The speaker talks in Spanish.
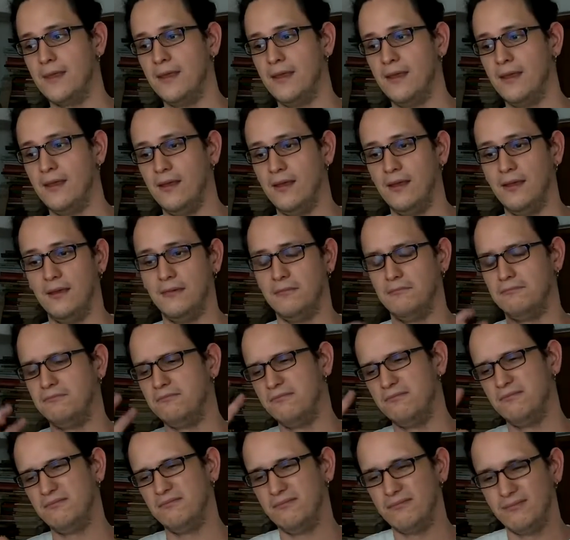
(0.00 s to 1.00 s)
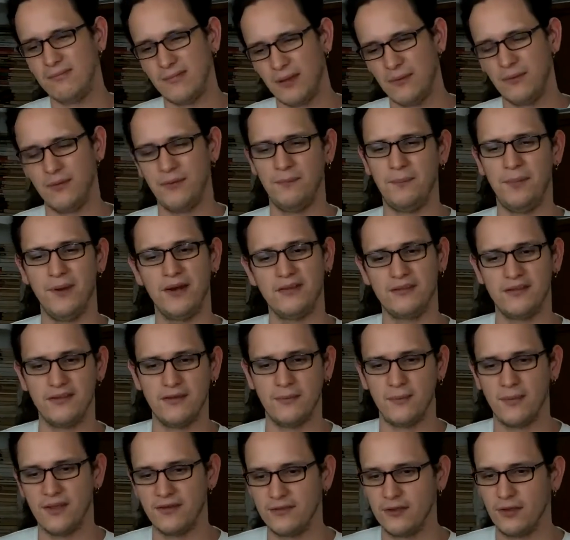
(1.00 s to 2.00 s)
Eh, a mí me
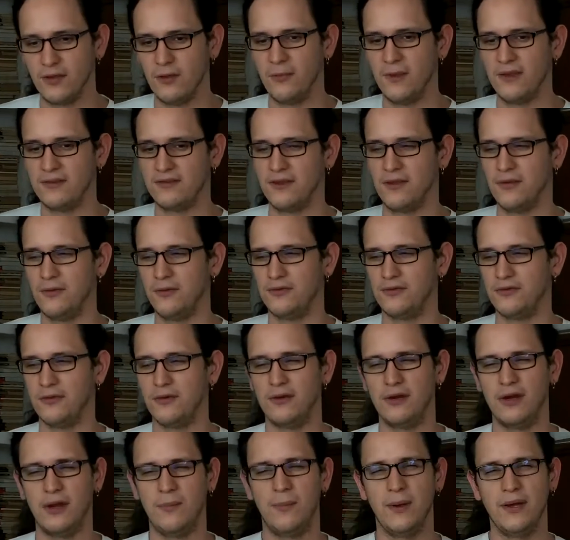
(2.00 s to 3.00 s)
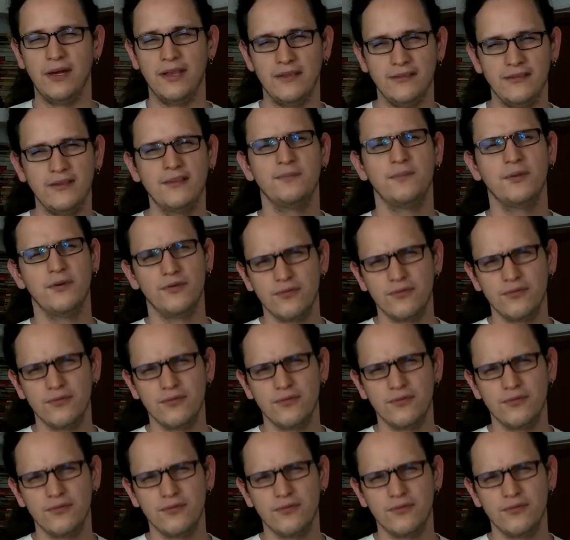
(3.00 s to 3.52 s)
parece demasiado basado solo en apariencias,